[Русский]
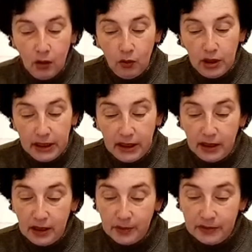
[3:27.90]
У Олега
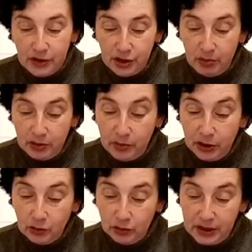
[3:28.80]
Карповича
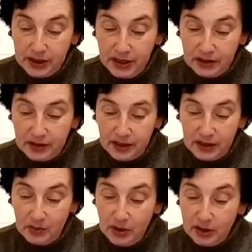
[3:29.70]
подпрыгнуло сердце и
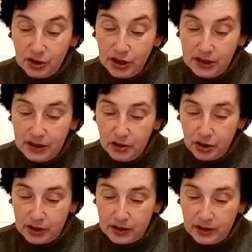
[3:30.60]
забилось
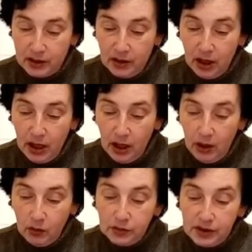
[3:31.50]
часто-часто.
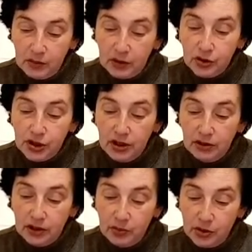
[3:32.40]
Он замолчал и